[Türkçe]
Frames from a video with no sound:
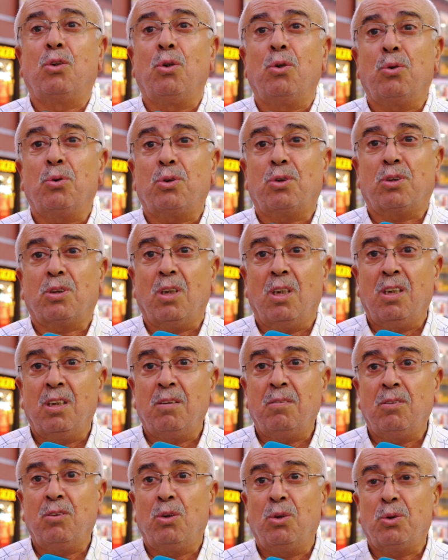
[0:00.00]

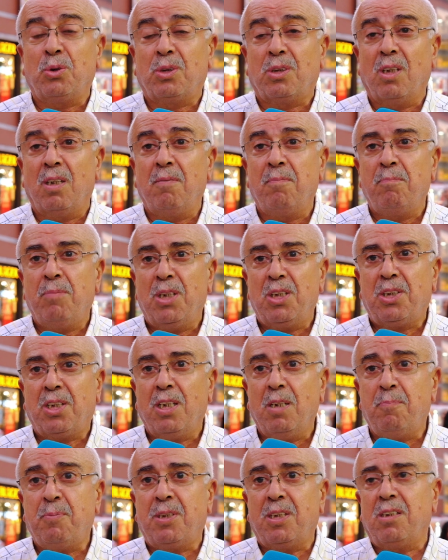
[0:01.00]
90-95
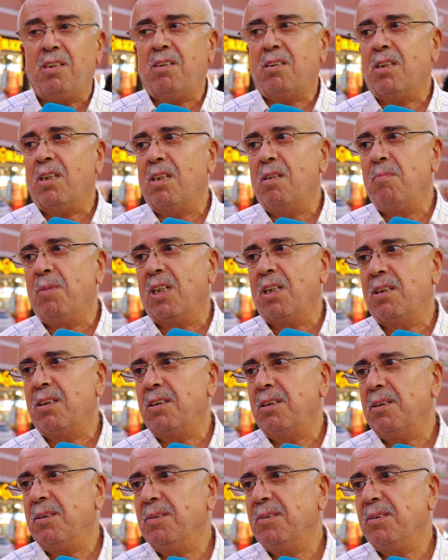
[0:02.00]
hepsi İsrail malları.
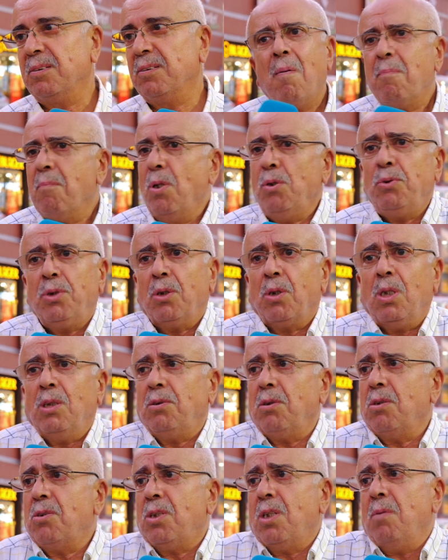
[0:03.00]
Ben
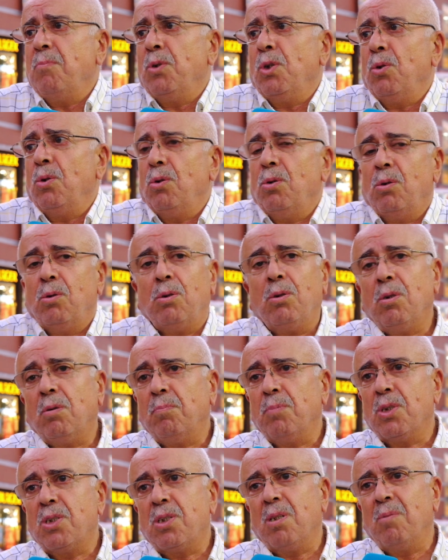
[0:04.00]
dikkat etsem ne olur,
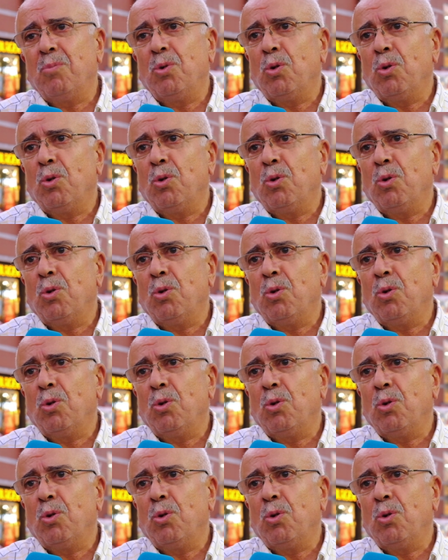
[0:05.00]
etmesem